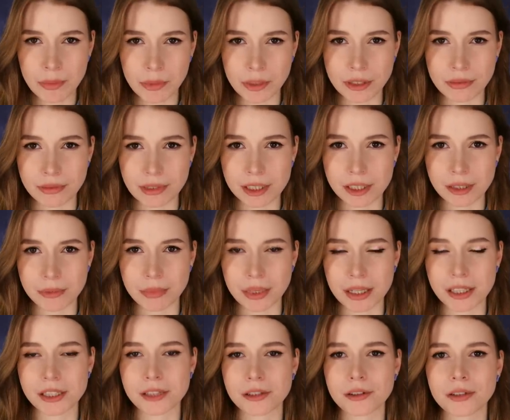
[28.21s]
ponieważ
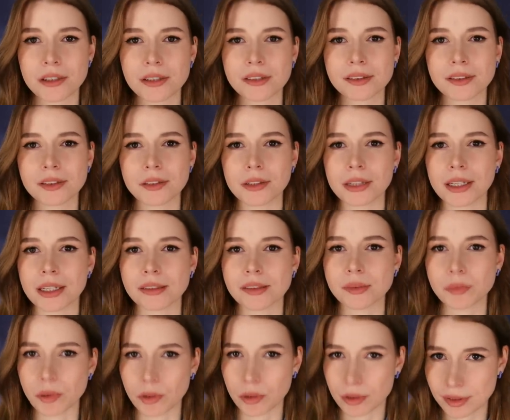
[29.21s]
będzie to historia
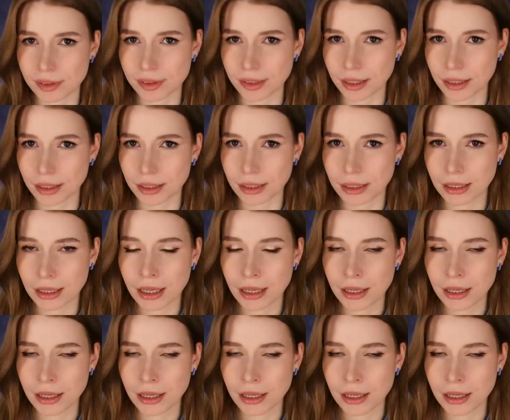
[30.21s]
z Polski.